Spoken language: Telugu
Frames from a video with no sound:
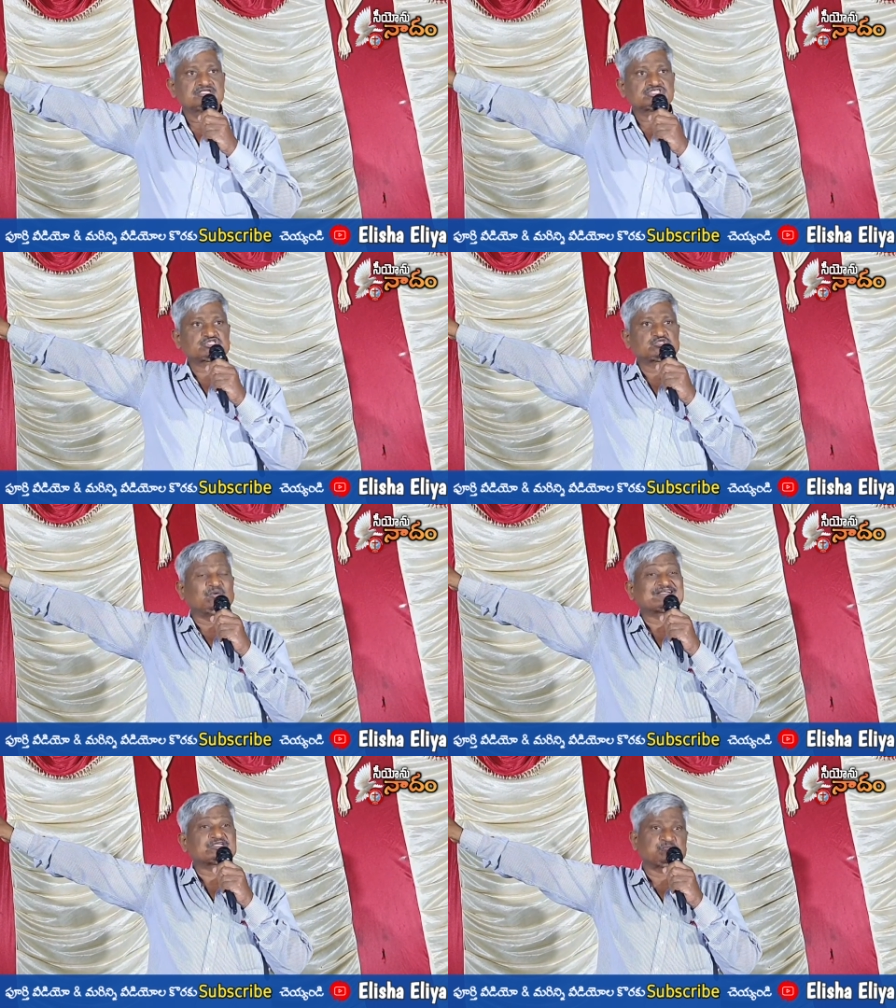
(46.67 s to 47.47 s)

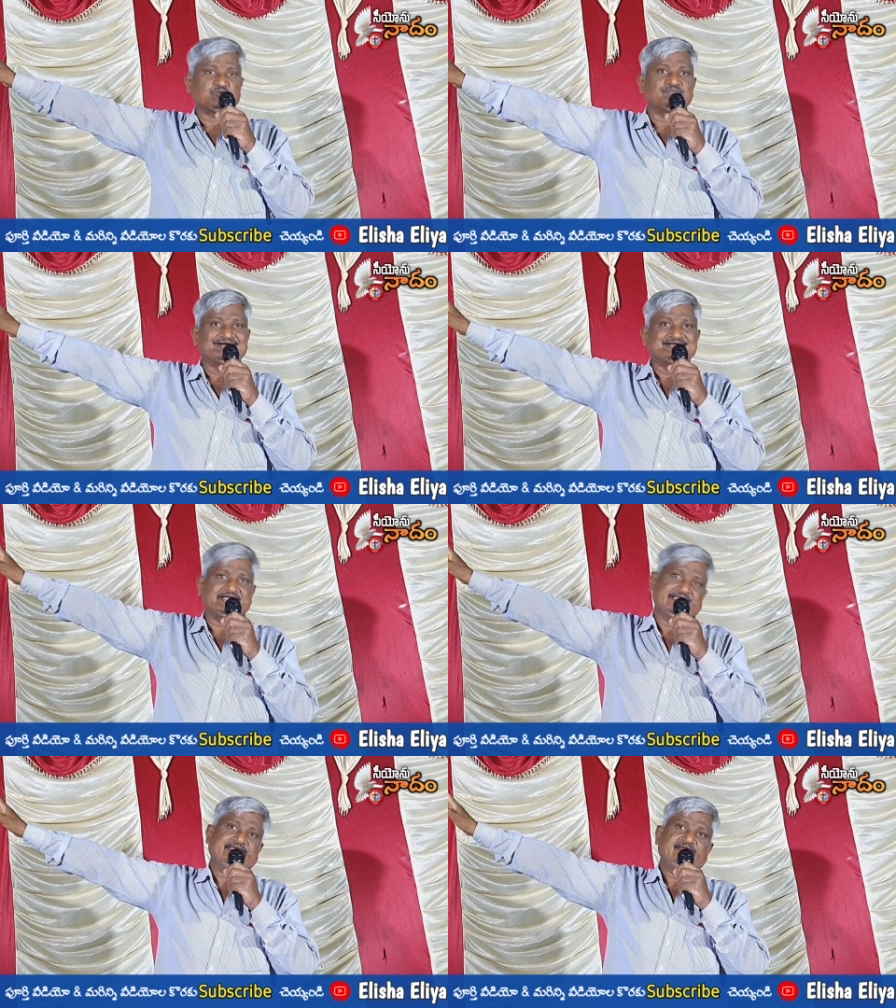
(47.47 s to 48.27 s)
స్టువర్ట్పురం అంటే
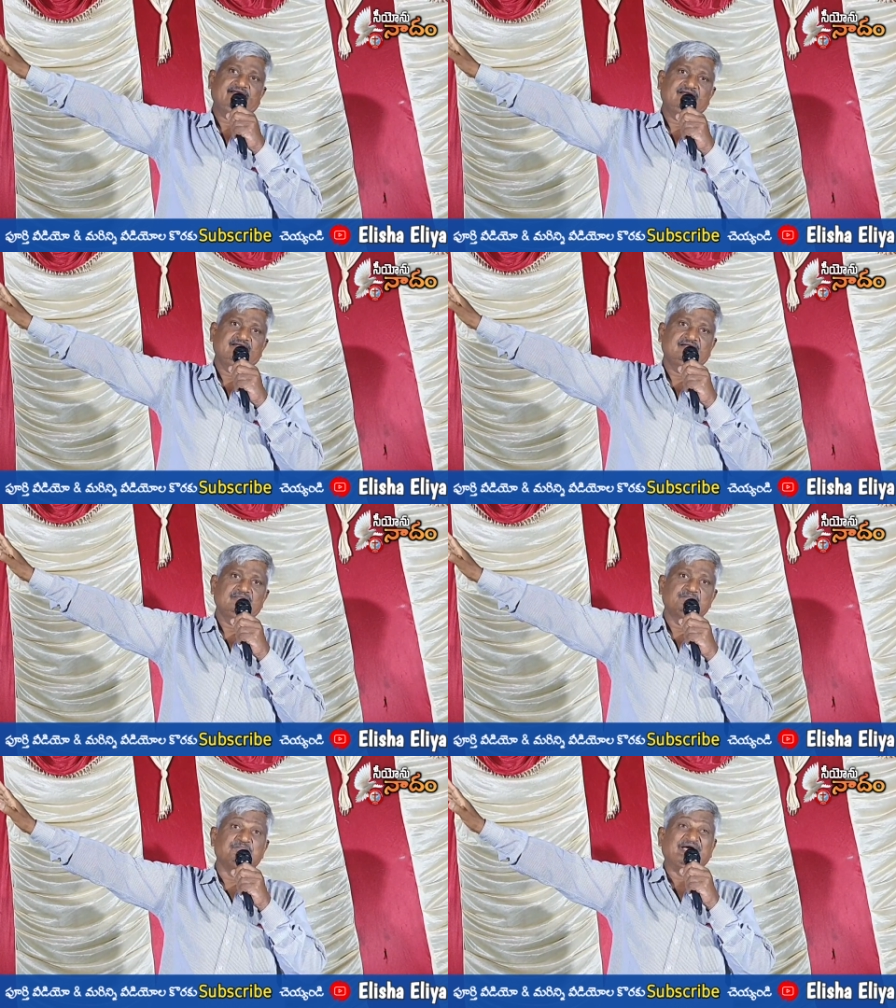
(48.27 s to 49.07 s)

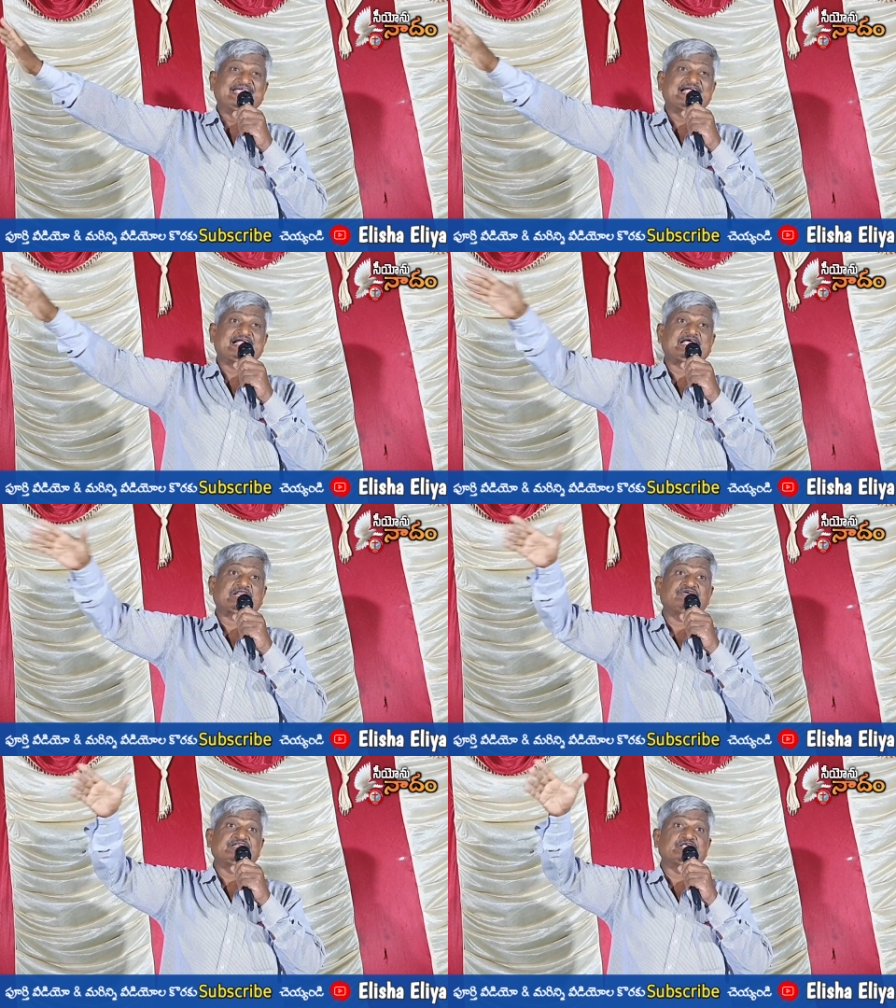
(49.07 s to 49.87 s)

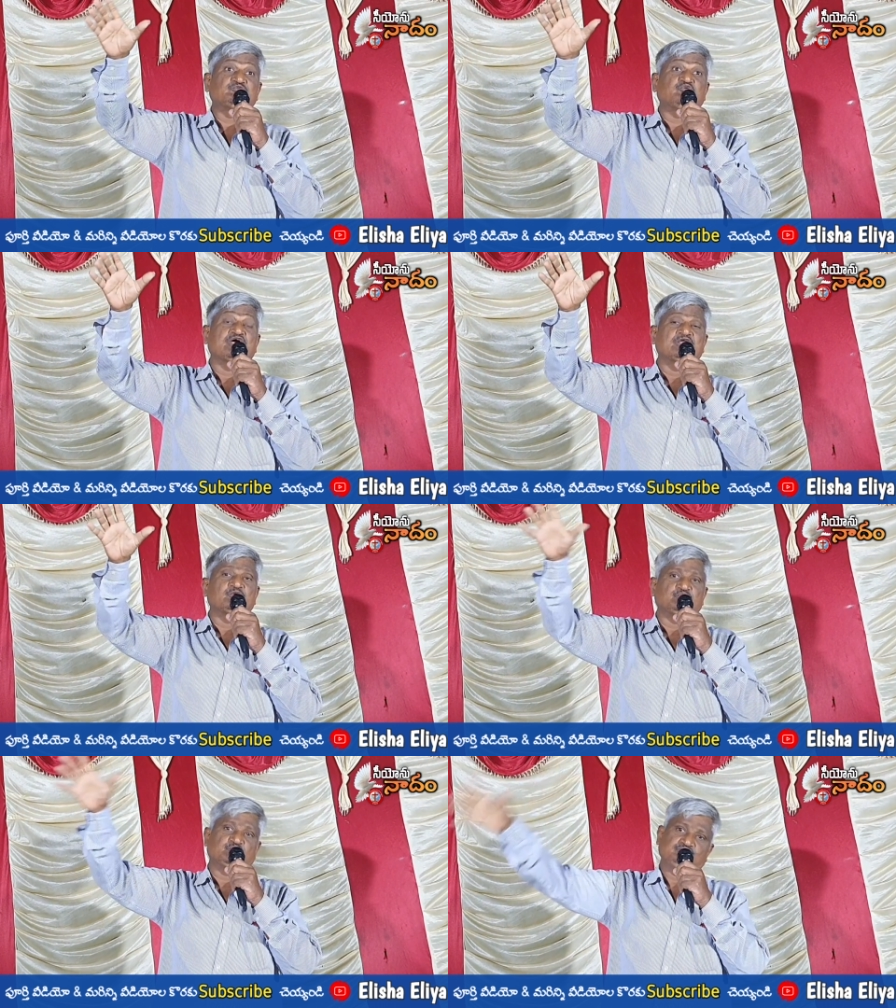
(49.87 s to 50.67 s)
భయంకరమైన దొంగల
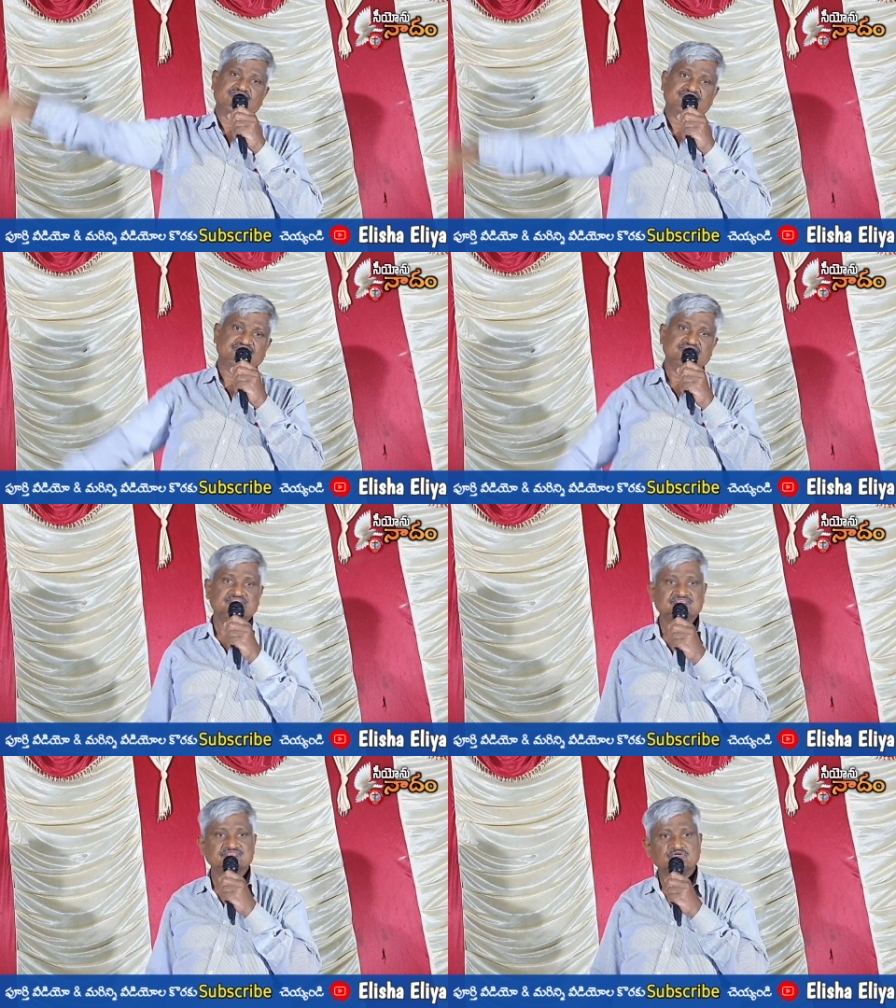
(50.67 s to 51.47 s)
ఊరు
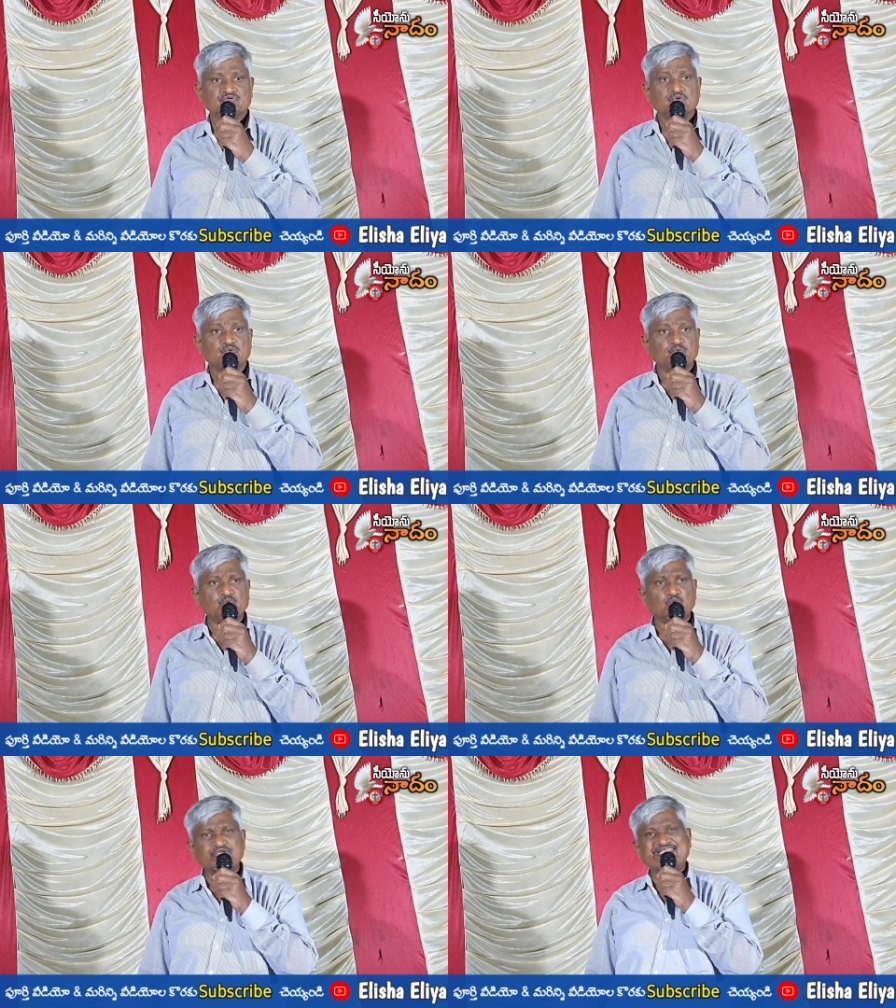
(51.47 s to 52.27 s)

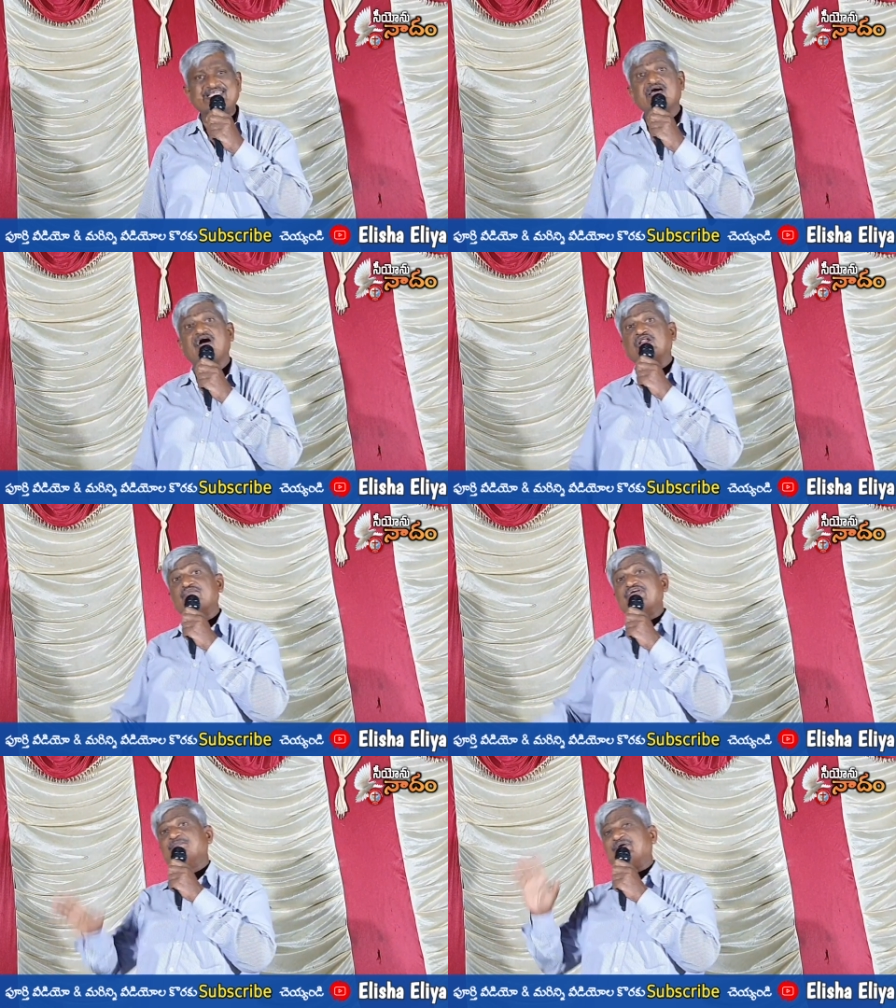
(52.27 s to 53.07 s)
నూటికి
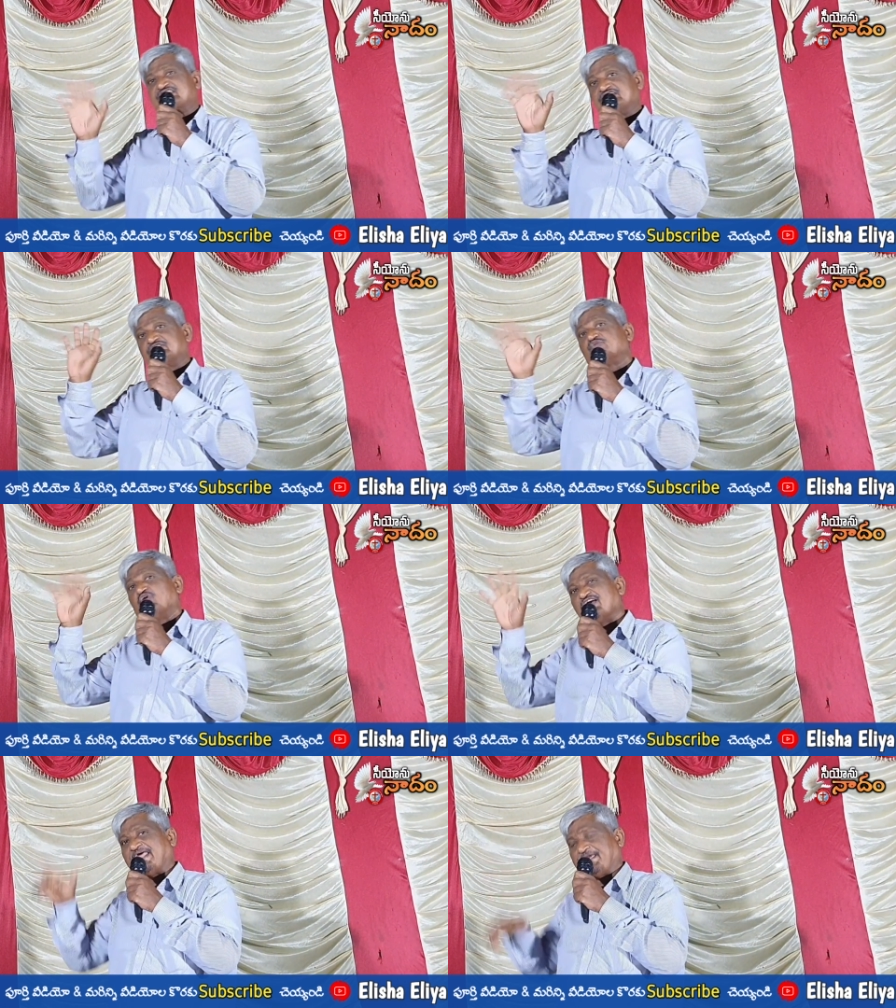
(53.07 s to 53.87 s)
అరవై పర్సెంట్
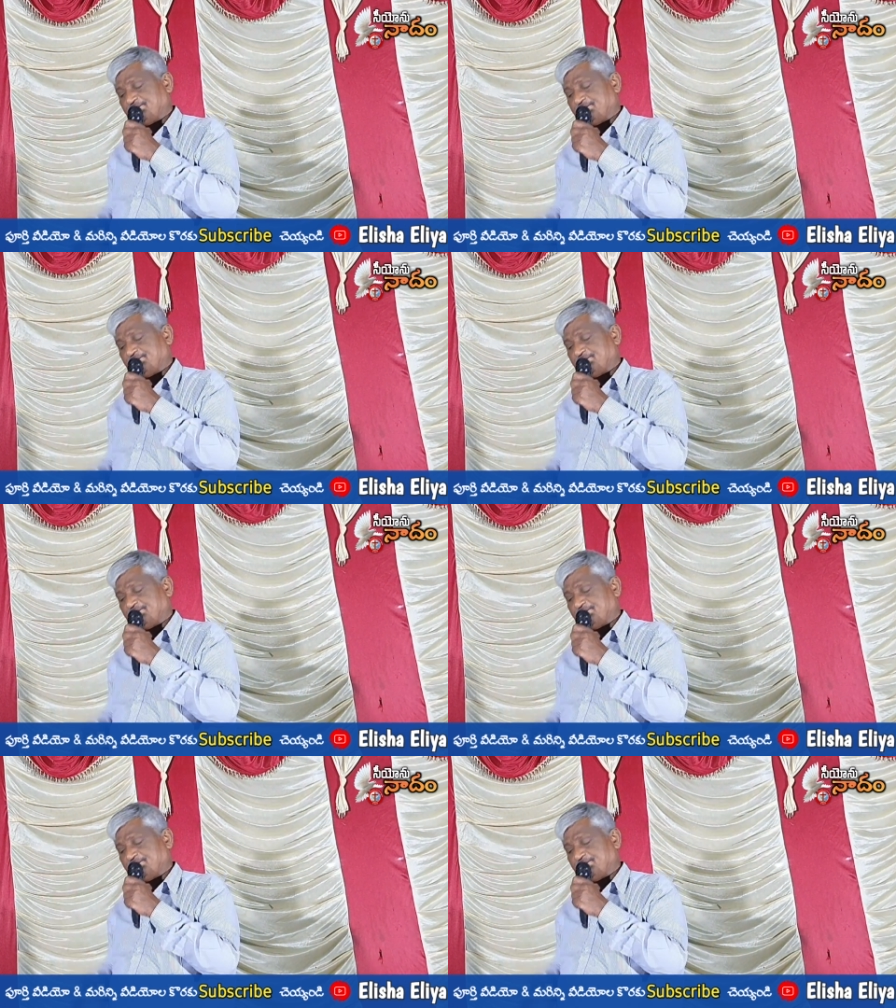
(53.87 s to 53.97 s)
దొంగలే